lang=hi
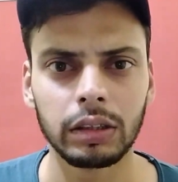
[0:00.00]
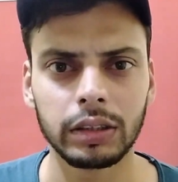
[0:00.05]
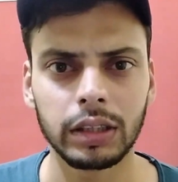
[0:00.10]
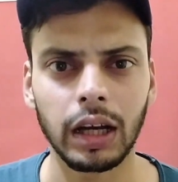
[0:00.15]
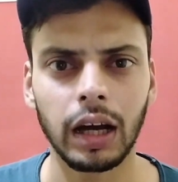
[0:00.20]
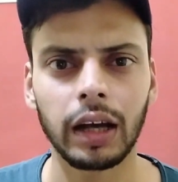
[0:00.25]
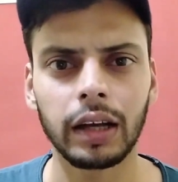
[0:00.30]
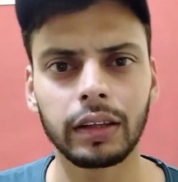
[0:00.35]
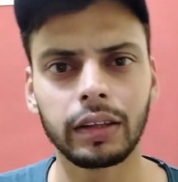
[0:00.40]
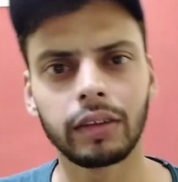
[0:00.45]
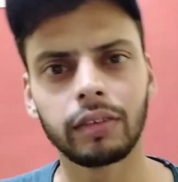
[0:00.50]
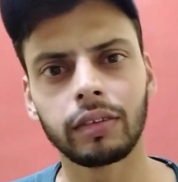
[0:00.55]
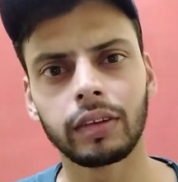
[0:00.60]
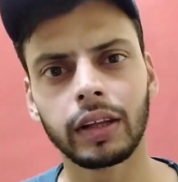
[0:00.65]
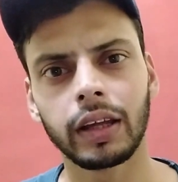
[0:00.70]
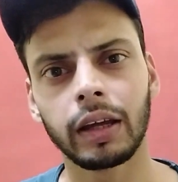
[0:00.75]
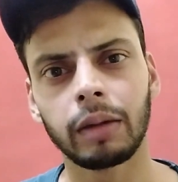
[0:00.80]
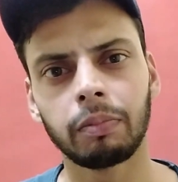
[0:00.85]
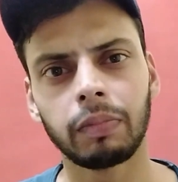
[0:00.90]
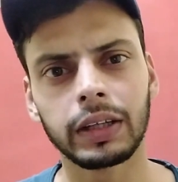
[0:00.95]
चार दिन
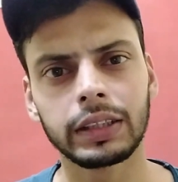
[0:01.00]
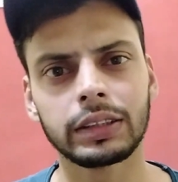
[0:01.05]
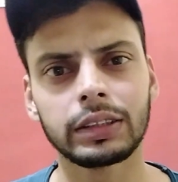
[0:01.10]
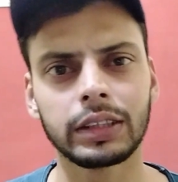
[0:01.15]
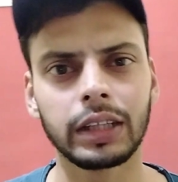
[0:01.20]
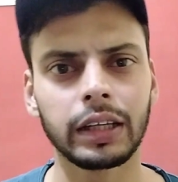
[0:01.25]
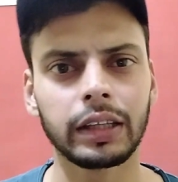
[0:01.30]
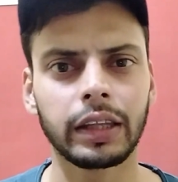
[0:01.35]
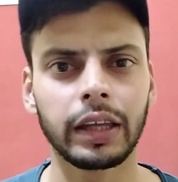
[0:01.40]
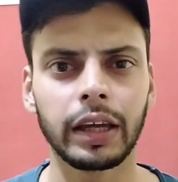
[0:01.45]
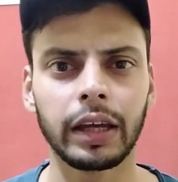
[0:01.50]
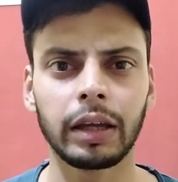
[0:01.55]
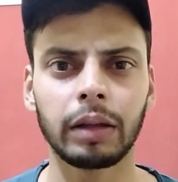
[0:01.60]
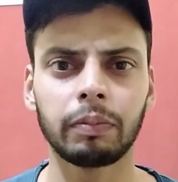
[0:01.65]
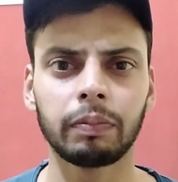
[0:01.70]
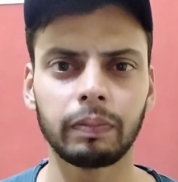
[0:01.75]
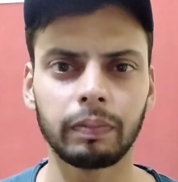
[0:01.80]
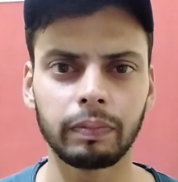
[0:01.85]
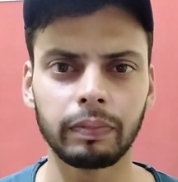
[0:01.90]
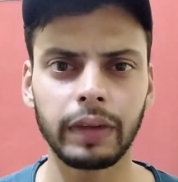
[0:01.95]
से बच्चे थे
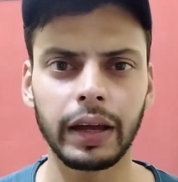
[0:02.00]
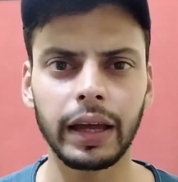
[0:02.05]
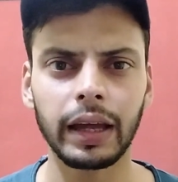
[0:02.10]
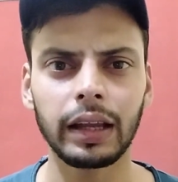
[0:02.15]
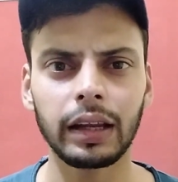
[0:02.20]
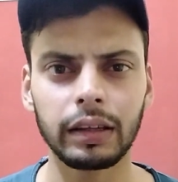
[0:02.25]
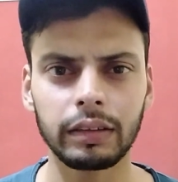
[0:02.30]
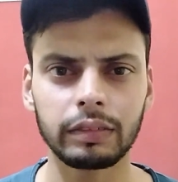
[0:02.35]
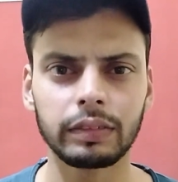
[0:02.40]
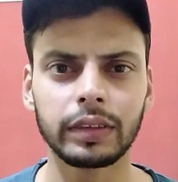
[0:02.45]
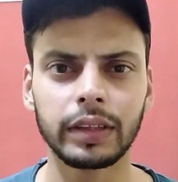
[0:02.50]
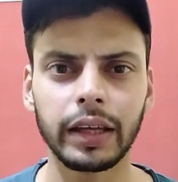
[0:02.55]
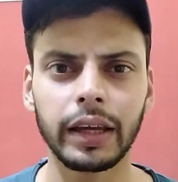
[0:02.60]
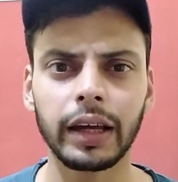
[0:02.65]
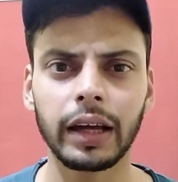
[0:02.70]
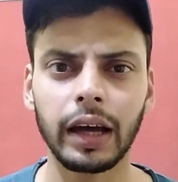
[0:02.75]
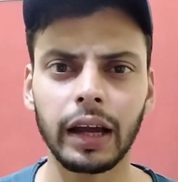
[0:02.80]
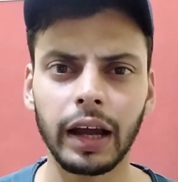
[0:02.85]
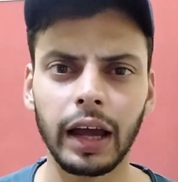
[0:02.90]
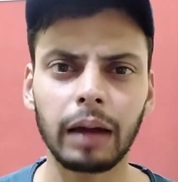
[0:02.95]
मैं
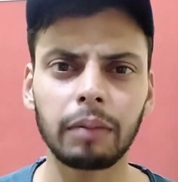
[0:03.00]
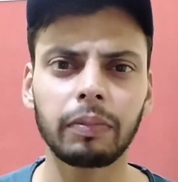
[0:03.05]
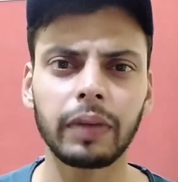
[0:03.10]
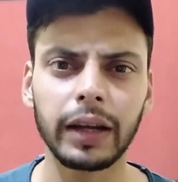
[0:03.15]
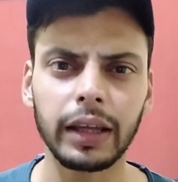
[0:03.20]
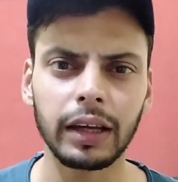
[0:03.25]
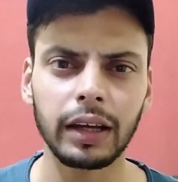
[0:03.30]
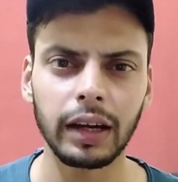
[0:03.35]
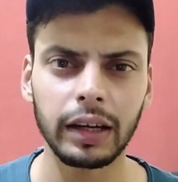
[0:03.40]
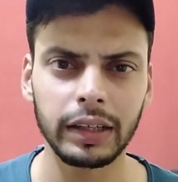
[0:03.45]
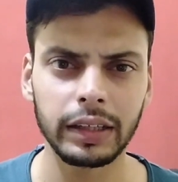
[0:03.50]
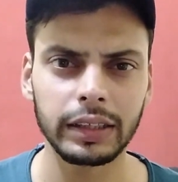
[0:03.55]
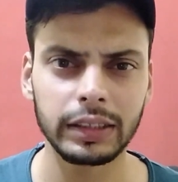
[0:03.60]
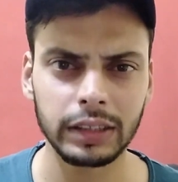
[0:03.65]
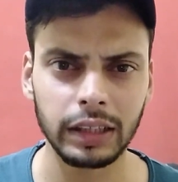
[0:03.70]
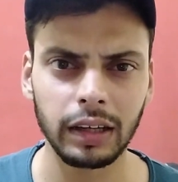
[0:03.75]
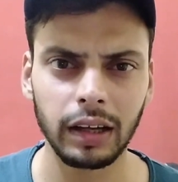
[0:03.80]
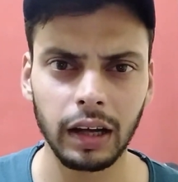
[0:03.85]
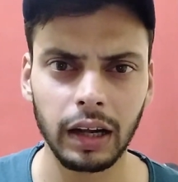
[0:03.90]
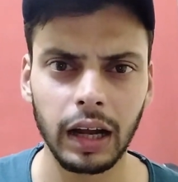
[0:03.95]
देकर आया बड़ी
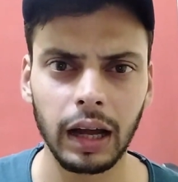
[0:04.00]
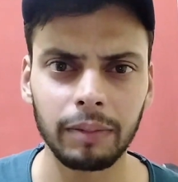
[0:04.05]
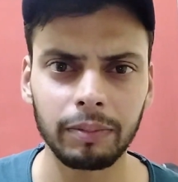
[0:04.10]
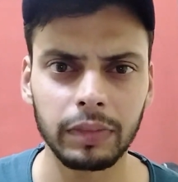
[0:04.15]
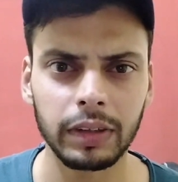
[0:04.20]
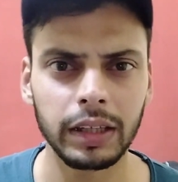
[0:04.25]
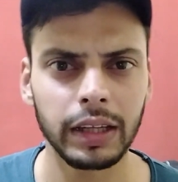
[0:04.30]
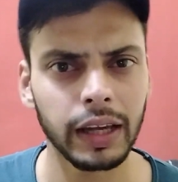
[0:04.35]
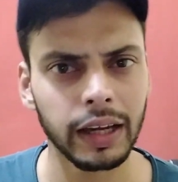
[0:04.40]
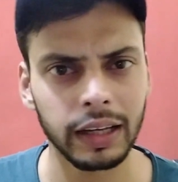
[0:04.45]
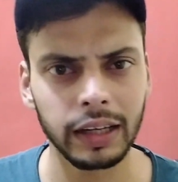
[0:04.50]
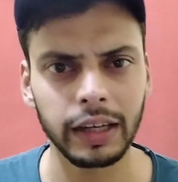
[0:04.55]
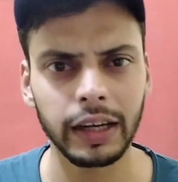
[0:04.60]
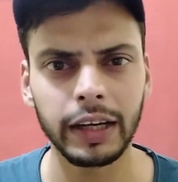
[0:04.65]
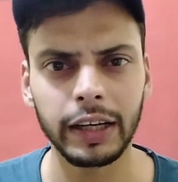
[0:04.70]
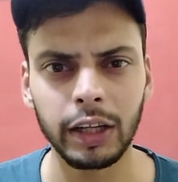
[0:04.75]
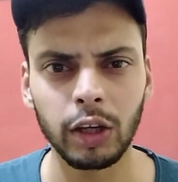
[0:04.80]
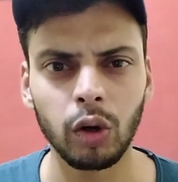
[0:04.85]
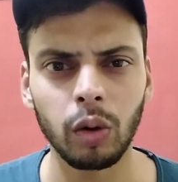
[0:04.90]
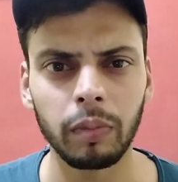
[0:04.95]
कंडीशन ख़राब थी एक
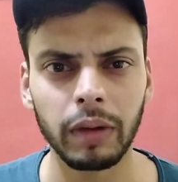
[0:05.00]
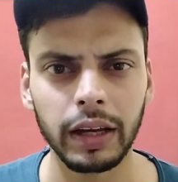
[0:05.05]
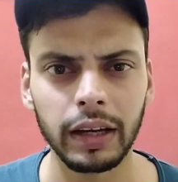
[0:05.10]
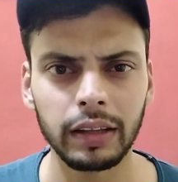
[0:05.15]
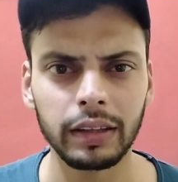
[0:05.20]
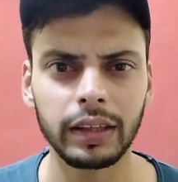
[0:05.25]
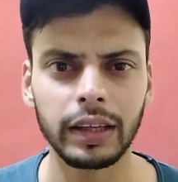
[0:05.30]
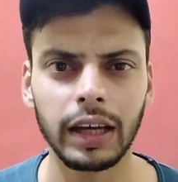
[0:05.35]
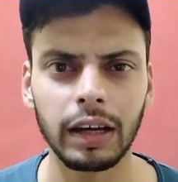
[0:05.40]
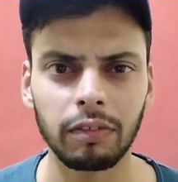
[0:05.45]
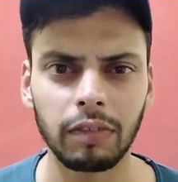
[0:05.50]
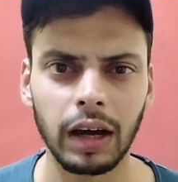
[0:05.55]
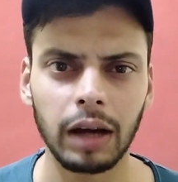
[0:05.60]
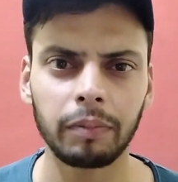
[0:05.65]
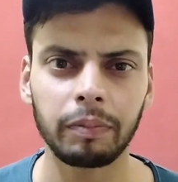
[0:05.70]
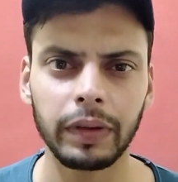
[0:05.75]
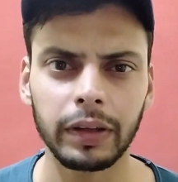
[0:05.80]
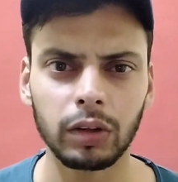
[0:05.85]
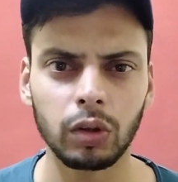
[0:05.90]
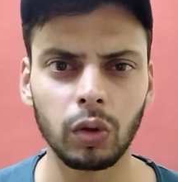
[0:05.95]
लेडी को मैंने दिया
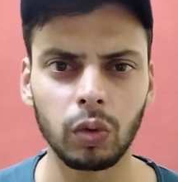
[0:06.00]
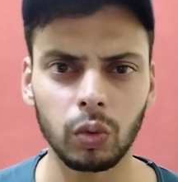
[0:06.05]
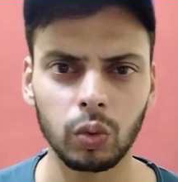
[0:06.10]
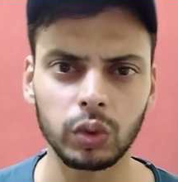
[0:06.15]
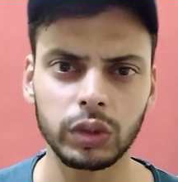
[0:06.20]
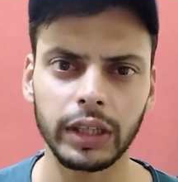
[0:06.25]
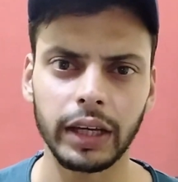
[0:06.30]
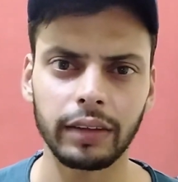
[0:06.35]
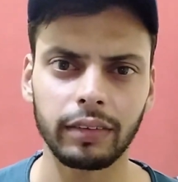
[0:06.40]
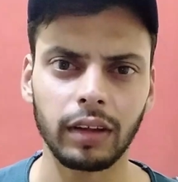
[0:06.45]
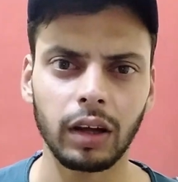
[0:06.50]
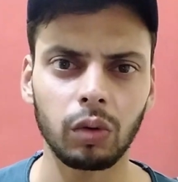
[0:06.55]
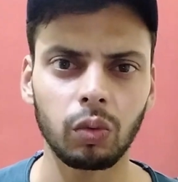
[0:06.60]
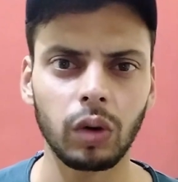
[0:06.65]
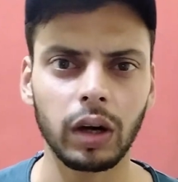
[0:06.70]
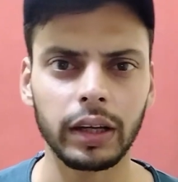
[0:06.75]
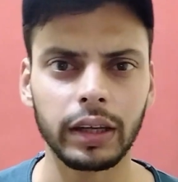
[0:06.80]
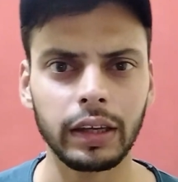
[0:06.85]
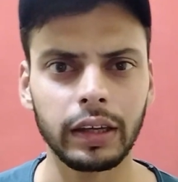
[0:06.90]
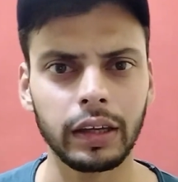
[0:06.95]
वहाँ पे तो कुछ ऐसा
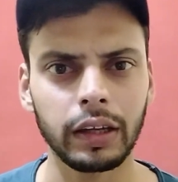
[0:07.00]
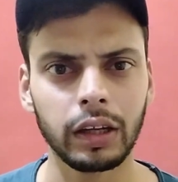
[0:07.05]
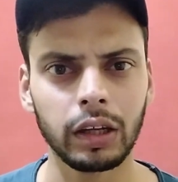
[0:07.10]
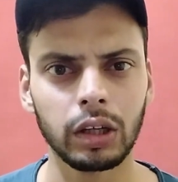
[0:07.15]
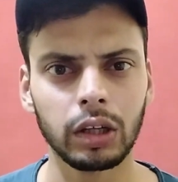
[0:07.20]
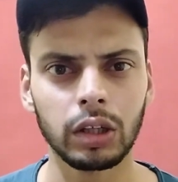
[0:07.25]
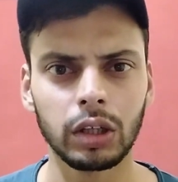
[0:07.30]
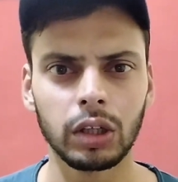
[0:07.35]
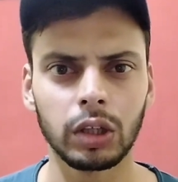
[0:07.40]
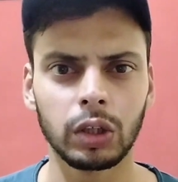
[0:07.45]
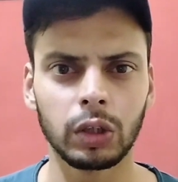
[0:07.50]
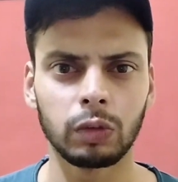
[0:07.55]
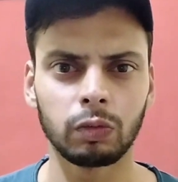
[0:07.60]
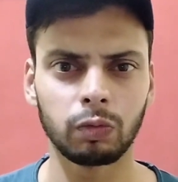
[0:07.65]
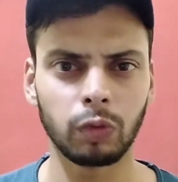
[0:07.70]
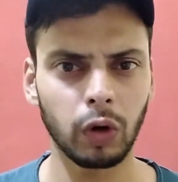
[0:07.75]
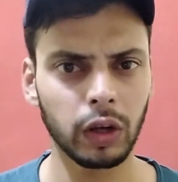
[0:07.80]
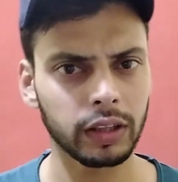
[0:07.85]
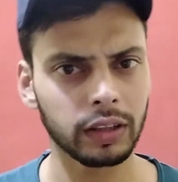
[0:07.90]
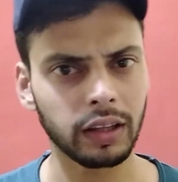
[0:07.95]
हुआ कि
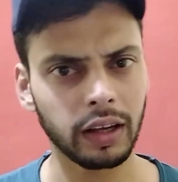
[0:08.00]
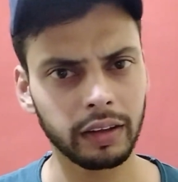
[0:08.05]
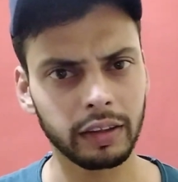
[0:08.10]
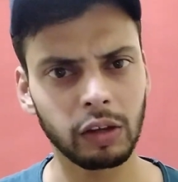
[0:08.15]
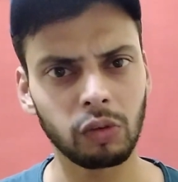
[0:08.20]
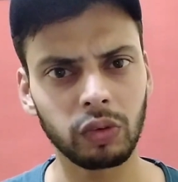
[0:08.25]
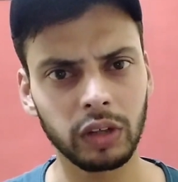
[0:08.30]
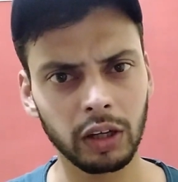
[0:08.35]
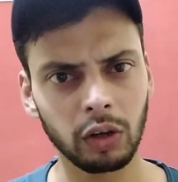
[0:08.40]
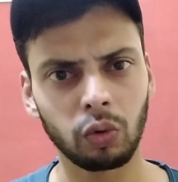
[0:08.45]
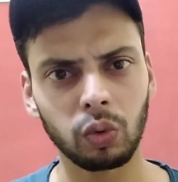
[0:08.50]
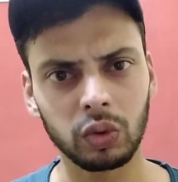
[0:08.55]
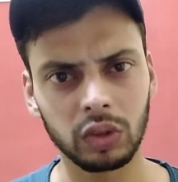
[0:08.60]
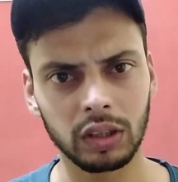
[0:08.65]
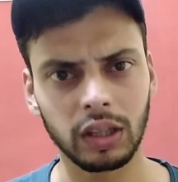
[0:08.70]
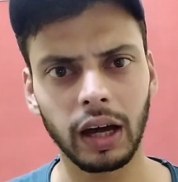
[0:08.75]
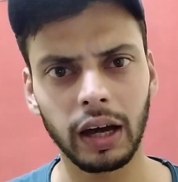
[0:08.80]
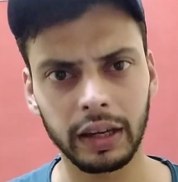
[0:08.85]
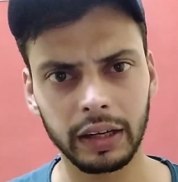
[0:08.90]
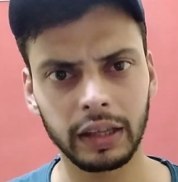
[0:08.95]
वो अंदर से उनकी
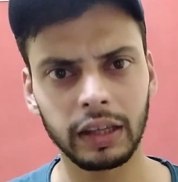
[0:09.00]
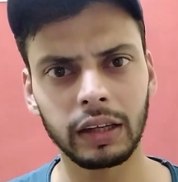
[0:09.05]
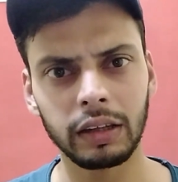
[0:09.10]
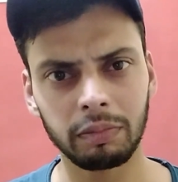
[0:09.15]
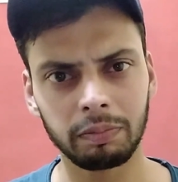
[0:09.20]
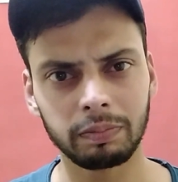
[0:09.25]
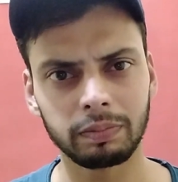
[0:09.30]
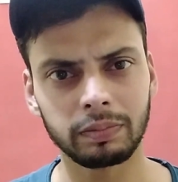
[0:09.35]
खुददारी